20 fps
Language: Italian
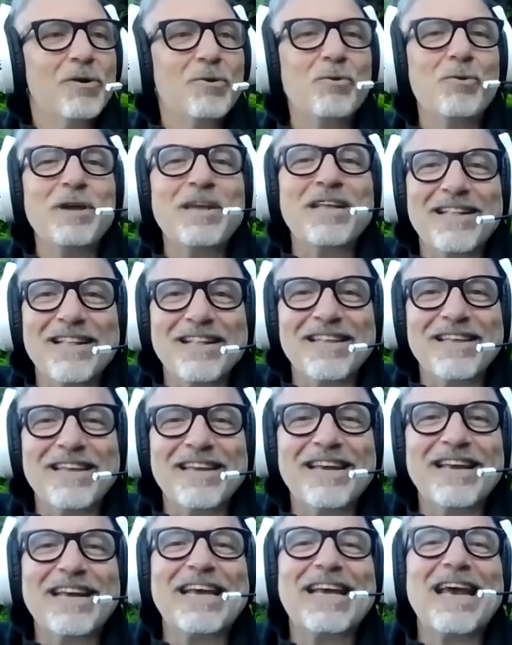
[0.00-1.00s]

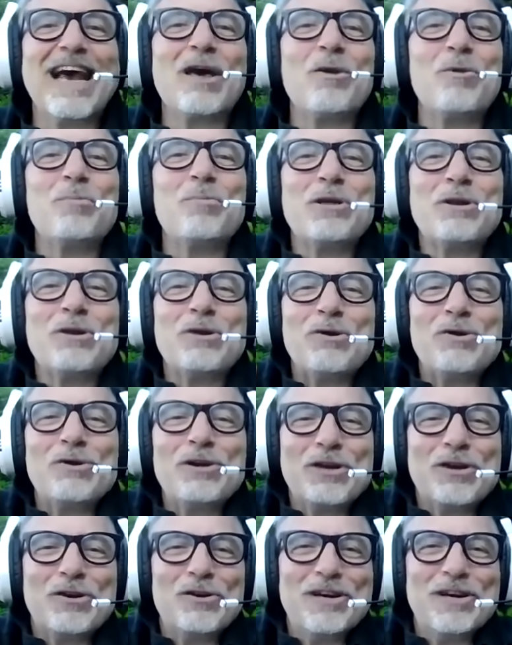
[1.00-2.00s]
Quindi, caro Mirko
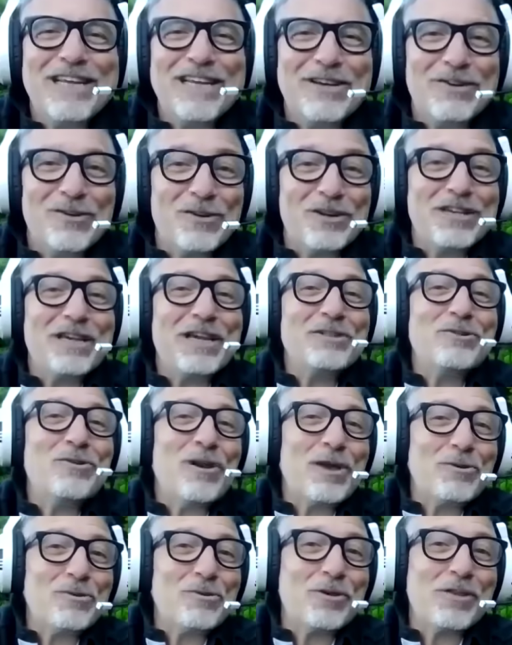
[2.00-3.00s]
Nicolino, chiedo
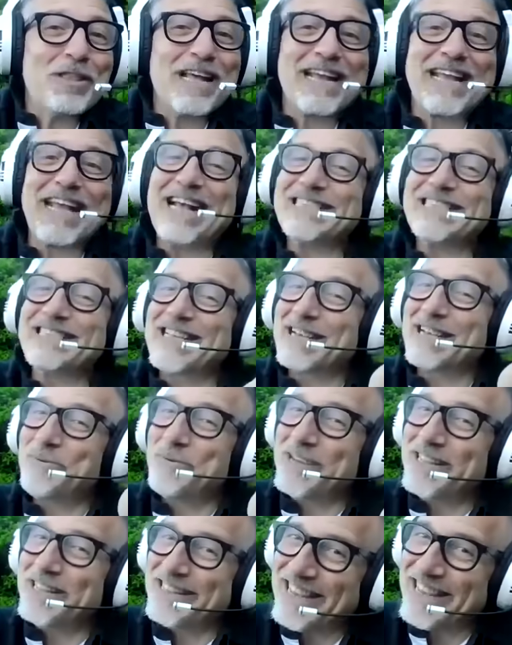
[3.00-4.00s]
l'aiuto da casa e
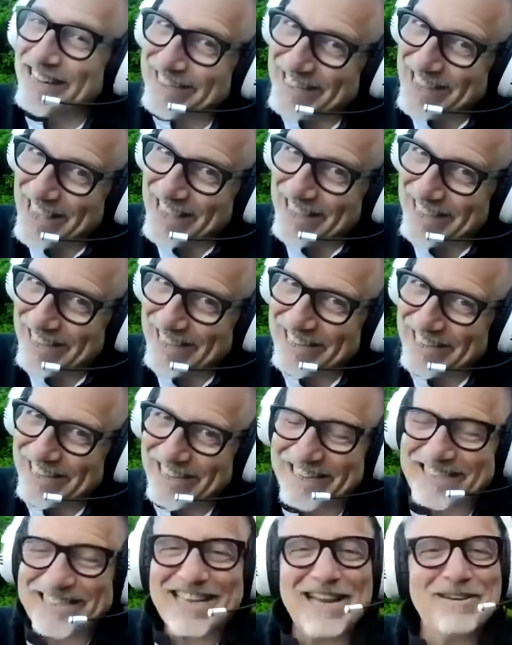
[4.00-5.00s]
quindi a te,
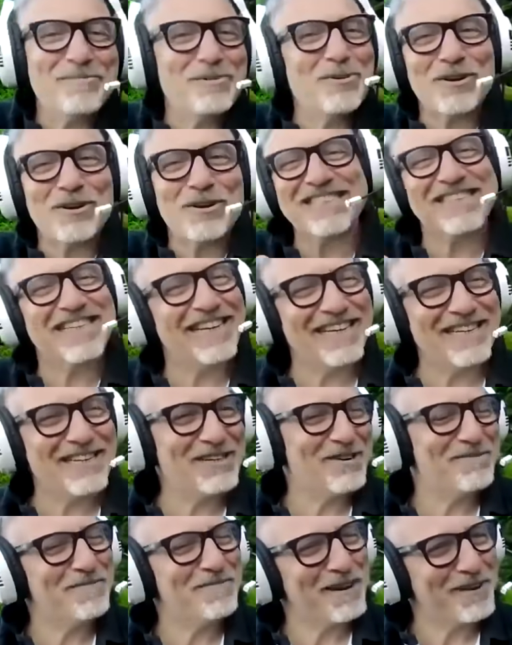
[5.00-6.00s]
che sei il mio
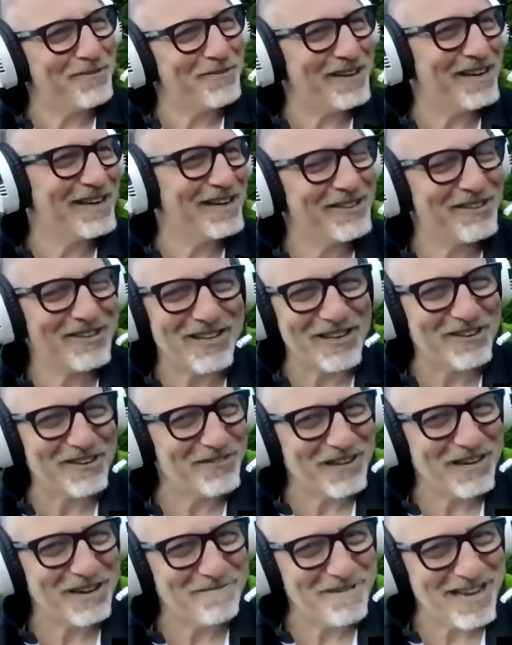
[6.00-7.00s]
casalingo preferito di
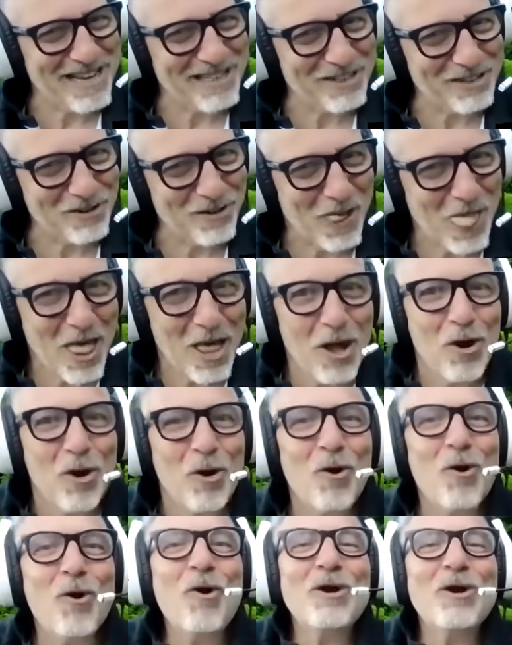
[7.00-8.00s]
riferimento.
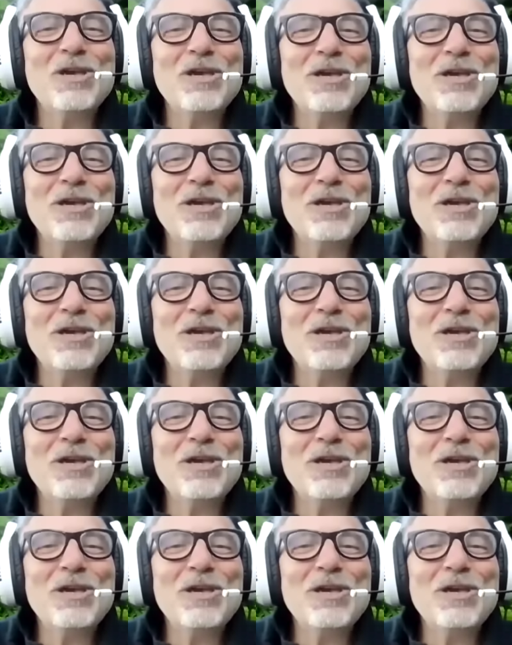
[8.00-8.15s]
O